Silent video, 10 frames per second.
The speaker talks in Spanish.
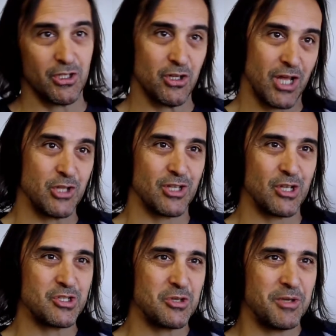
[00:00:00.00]
a
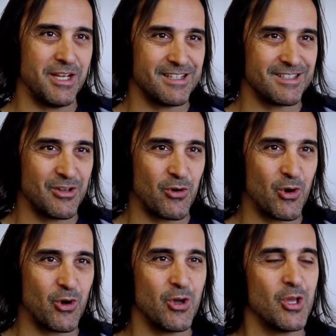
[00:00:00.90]
los, civiles.
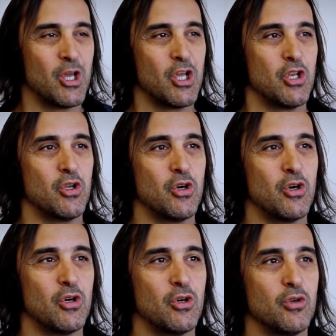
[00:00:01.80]
No,
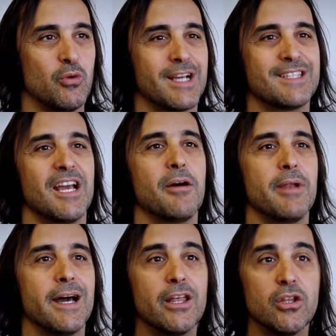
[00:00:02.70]
no, nunca se ha
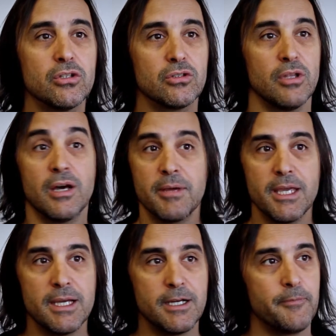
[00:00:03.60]
hablado
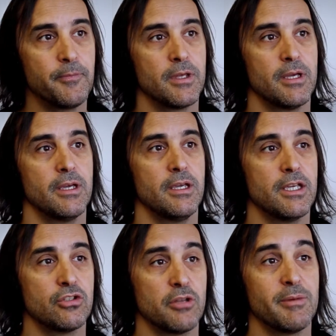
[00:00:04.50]
todavía
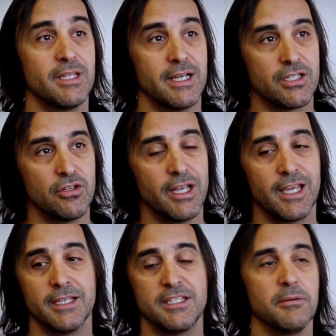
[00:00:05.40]
y son investigaciones
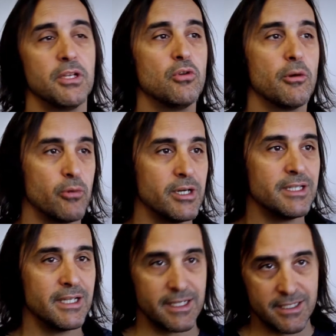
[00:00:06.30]
que si bien uno puede
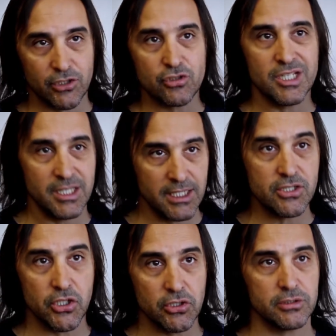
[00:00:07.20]
tener ciertos
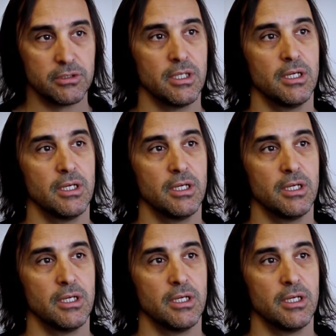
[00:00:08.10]
indicios,